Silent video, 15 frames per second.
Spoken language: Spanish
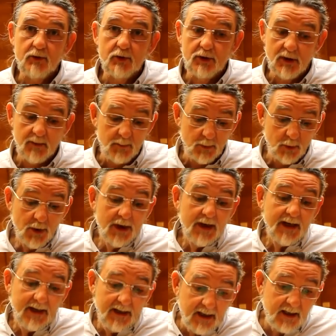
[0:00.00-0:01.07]
mucho tiempo
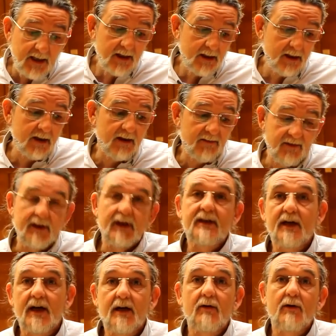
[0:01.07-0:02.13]
que al final
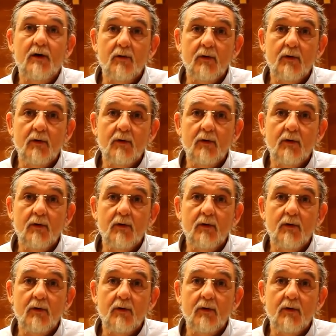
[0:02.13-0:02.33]
llegaron a,